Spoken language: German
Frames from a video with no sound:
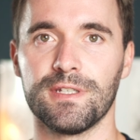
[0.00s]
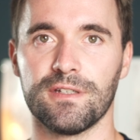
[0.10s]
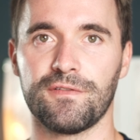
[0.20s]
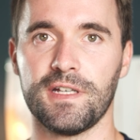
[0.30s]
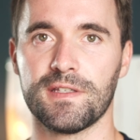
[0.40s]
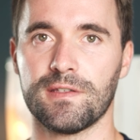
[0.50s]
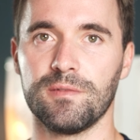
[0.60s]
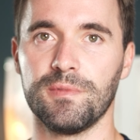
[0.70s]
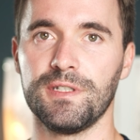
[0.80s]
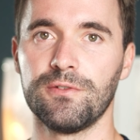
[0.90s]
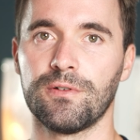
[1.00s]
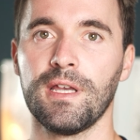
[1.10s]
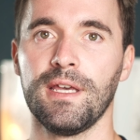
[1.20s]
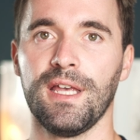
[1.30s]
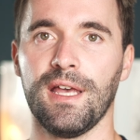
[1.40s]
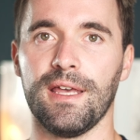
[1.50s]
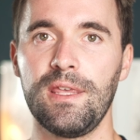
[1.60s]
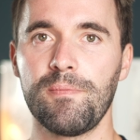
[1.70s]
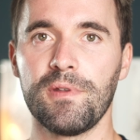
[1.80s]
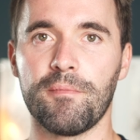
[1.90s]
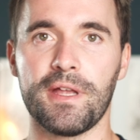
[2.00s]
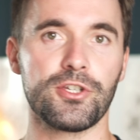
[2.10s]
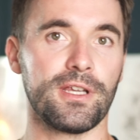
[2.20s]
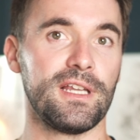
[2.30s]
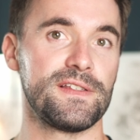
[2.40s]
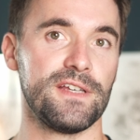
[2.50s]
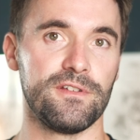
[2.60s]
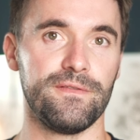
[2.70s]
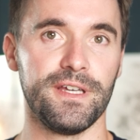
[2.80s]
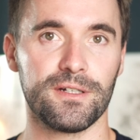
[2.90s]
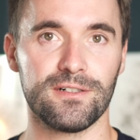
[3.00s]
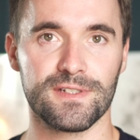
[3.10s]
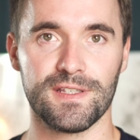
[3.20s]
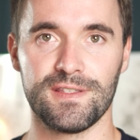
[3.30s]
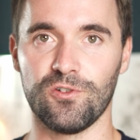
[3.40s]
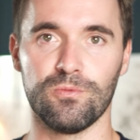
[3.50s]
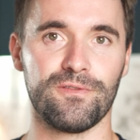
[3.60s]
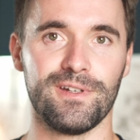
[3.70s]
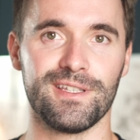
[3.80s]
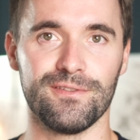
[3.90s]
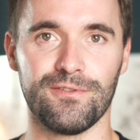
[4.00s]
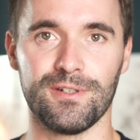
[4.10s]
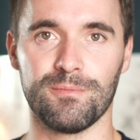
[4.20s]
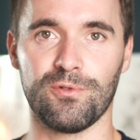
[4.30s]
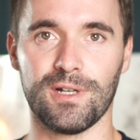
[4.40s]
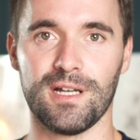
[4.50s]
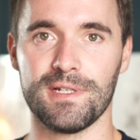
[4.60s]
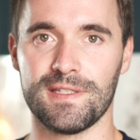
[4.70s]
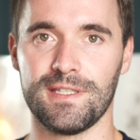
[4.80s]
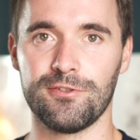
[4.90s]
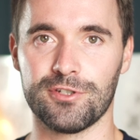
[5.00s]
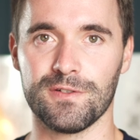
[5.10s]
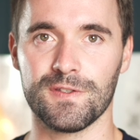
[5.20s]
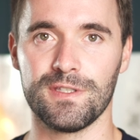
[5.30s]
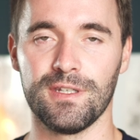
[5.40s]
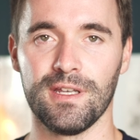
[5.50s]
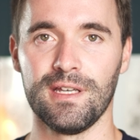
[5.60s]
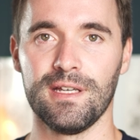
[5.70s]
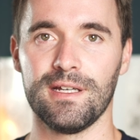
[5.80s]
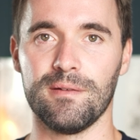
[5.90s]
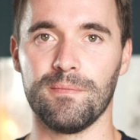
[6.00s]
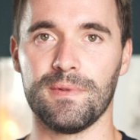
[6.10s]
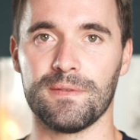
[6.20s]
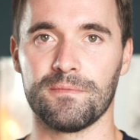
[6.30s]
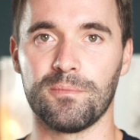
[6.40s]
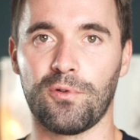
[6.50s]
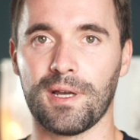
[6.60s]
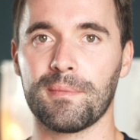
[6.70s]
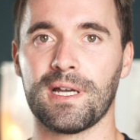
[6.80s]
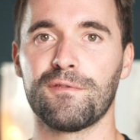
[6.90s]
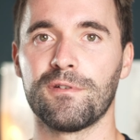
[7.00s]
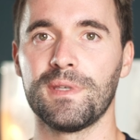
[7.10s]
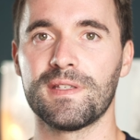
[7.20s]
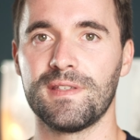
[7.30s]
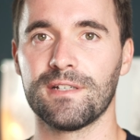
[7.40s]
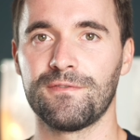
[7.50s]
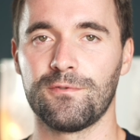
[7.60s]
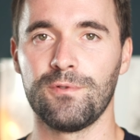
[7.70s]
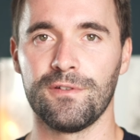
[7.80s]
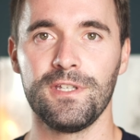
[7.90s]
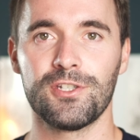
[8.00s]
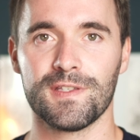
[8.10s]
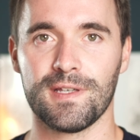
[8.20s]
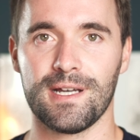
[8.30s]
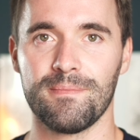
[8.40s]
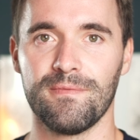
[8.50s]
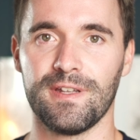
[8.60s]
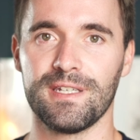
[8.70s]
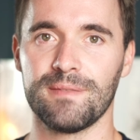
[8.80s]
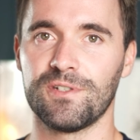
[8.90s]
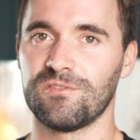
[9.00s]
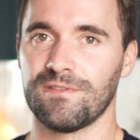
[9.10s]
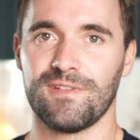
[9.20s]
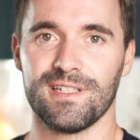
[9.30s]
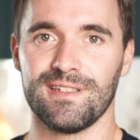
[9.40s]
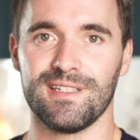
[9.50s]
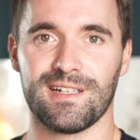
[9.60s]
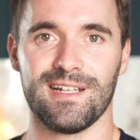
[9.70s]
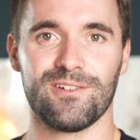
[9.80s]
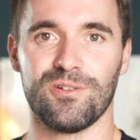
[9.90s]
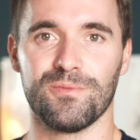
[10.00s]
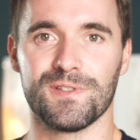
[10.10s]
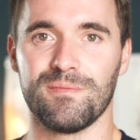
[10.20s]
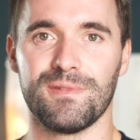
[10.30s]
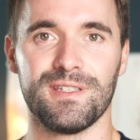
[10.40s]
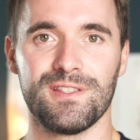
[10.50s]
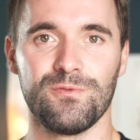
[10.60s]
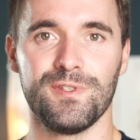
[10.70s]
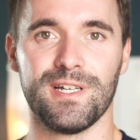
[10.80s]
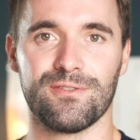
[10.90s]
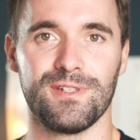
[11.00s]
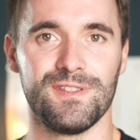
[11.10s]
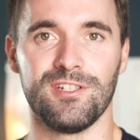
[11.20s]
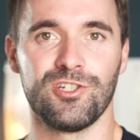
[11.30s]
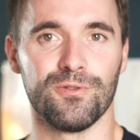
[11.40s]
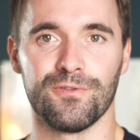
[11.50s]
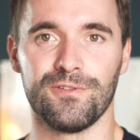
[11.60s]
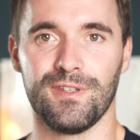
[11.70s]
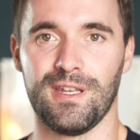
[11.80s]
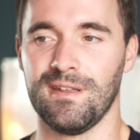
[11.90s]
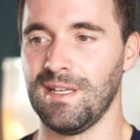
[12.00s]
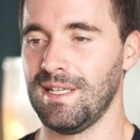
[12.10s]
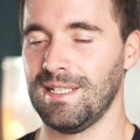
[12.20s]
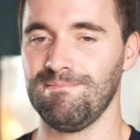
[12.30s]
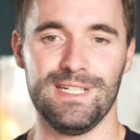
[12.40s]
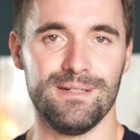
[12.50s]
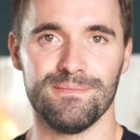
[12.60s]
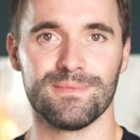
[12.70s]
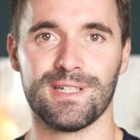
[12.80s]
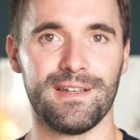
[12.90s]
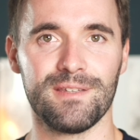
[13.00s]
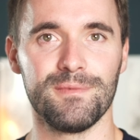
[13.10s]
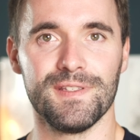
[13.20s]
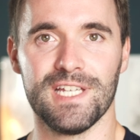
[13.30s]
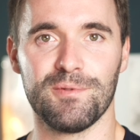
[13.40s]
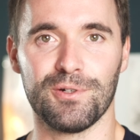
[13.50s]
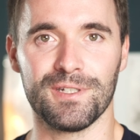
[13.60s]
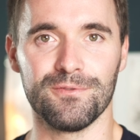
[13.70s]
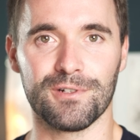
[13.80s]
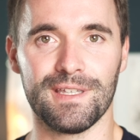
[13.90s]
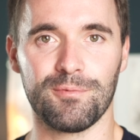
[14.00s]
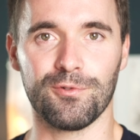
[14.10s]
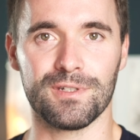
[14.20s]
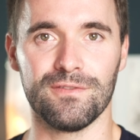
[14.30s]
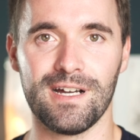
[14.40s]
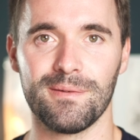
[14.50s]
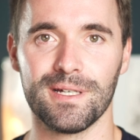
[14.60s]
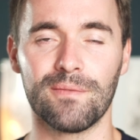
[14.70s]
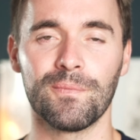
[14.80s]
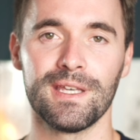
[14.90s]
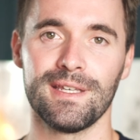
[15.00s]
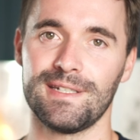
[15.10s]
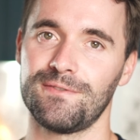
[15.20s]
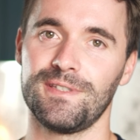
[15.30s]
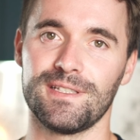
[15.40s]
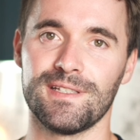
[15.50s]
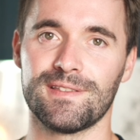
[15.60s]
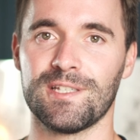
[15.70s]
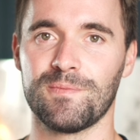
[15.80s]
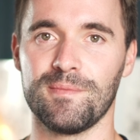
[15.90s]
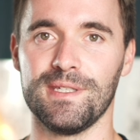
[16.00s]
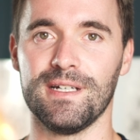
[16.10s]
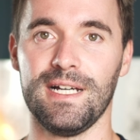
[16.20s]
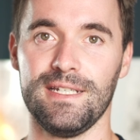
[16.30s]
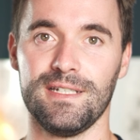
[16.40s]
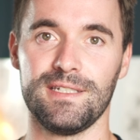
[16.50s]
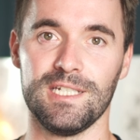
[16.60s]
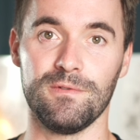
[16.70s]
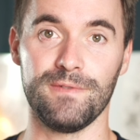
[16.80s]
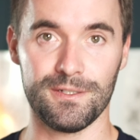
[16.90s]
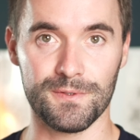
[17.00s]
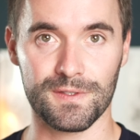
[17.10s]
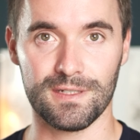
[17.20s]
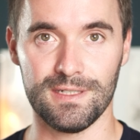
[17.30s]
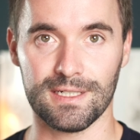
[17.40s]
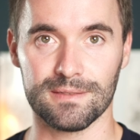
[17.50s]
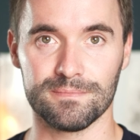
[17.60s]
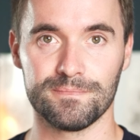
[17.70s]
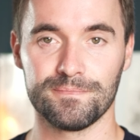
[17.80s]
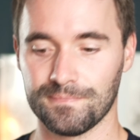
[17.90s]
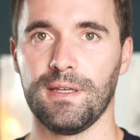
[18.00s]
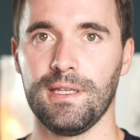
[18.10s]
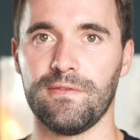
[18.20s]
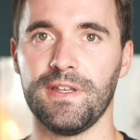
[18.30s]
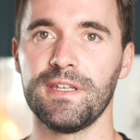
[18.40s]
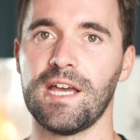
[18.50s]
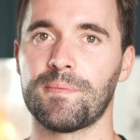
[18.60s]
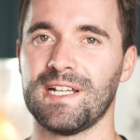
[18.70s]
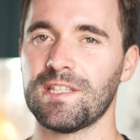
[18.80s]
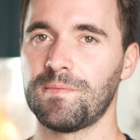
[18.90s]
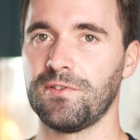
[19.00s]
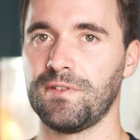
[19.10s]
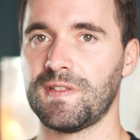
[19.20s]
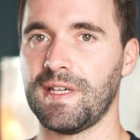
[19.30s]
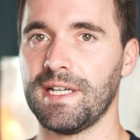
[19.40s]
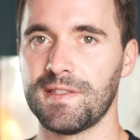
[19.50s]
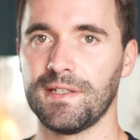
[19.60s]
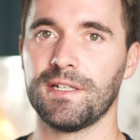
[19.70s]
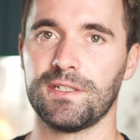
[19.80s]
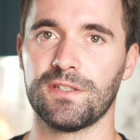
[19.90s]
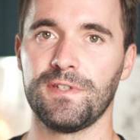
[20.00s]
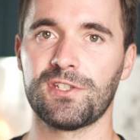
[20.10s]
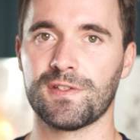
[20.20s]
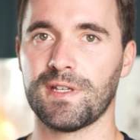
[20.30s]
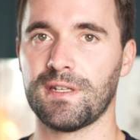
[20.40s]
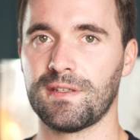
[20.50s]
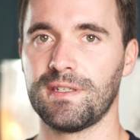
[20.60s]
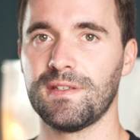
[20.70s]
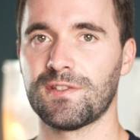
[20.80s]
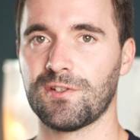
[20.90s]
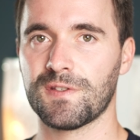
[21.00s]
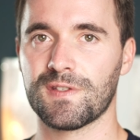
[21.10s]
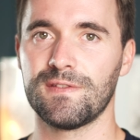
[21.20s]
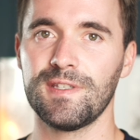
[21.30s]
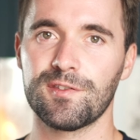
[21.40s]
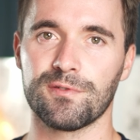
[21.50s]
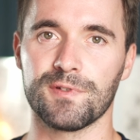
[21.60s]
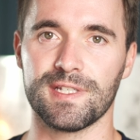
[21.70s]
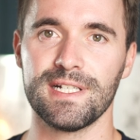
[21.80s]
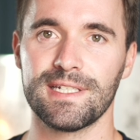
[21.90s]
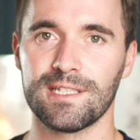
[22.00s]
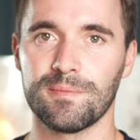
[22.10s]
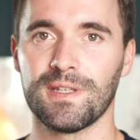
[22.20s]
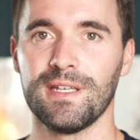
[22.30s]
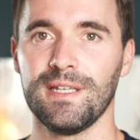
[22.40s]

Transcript: Interface, also die Bedienung. Ich bin ein Mensch, ich lege sehr viel Wert darauf, dass die Oberfläche von einem Programm ästhetisch aussieht. Ähm, ein Programm kann für mich sehr coole Features haben. Wenn ich mit der Oberfläche nicht klarkomme und sie mir nicht zusagt und ich sie nicht schön finde, dann ja, kann ich mit dieser App auch nicht wirklich produktiv arbeiten. Deswegen ist das bei mir einer der Bewertungskriterien. Wenn eine App ganz besonders einzigartige Features hat, die es sonst nicht oder nur selten gibt,